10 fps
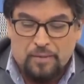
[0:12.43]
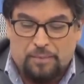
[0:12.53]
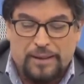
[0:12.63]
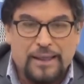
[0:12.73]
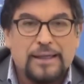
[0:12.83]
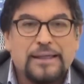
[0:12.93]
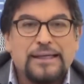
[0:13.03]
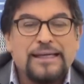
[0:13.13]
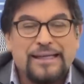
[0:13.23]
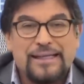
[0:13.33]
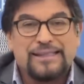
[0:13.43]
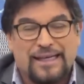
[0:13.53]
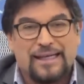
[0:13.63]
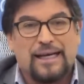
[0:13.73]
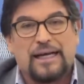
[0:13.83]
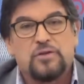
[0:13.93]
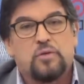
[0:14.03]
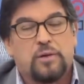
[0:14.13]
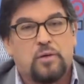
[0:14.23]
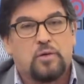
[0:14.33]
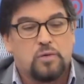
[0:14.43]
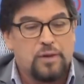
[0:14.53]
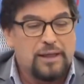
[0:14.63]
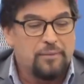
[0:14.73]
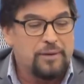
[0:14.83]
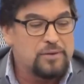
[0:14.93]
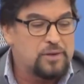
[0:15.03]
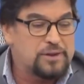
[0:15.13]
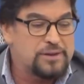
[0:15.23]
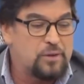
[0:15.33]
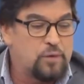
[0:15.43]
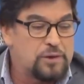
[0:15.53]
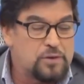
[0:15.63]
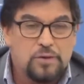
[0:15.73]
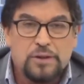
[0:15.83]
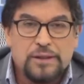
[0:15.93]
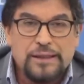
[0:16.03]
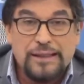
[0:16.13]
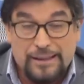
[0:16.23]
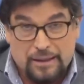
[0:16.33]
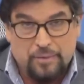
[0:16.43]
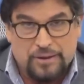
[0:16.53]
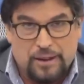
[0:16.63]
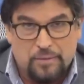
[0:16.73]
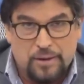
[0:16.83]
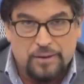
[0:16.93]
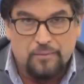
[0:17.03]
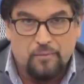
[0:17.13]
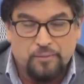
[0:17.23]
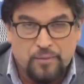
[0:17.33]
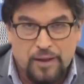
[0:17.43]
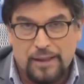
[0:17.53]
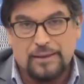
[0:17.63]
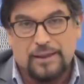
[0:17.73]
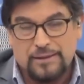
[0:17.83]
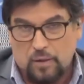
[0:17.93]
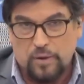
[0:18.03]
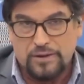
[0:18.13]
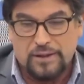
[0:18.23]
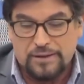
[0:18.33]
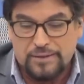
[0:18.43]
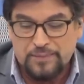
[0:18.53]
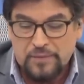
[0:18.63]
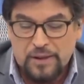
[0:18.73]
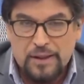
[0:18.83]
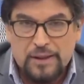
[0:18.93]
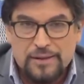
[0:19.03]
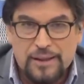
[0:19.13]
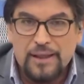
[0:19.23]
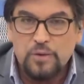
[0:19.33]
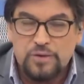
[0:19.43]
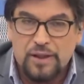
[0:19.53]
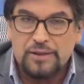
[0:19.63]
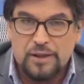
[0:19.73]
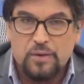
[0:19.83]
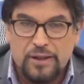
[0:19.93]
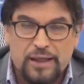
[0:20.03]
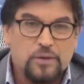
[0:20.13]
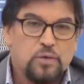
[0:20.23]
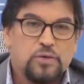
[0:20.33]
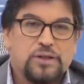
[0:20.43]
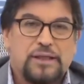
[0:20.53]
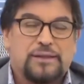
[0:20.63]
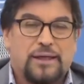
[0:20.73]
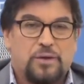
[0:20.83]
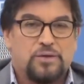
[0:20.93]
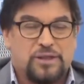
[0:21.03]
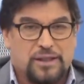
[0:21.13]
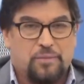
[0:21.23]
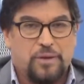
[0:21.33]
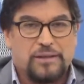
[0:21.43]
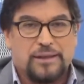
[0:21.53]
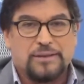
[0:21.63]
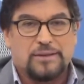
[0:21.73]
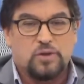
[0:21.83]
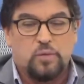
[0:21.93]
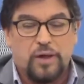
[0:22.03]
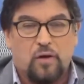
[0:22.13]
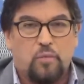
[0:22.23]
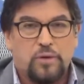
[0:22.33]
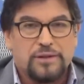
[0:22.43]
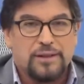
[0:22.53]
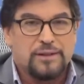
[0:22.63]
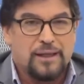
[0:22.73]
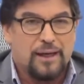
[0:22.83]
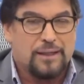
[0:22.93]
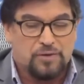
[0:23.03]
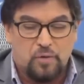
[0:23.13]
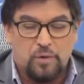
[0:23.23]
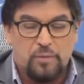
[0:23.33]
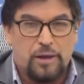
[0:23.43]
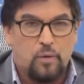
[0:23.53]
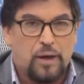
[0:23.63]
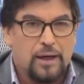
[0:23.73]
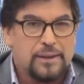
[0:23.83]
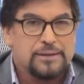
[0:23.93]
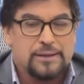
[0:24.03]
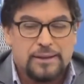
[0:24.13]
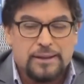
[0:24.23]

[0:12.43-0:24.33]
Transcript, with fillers: para ir desagregando mejor un elemento que se ha vuelto inevitable, el de las encuestas. ¿Tienen ustedes ahora ya algunos criterios y herramientas sobre cómo entenderlas, cómo evaluarlas,